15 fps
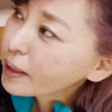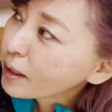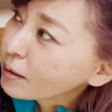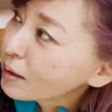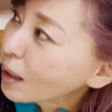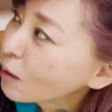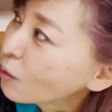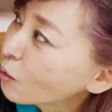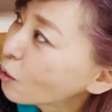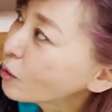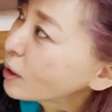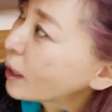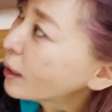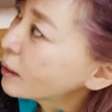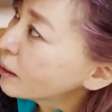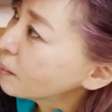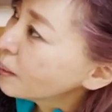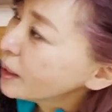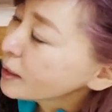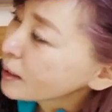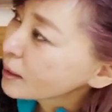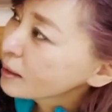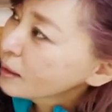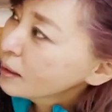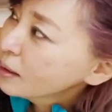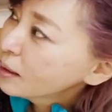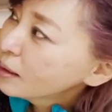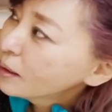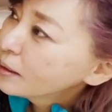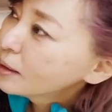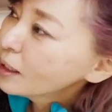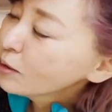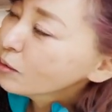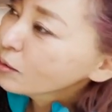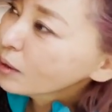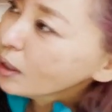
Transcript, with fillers: ネルがここにあります。なの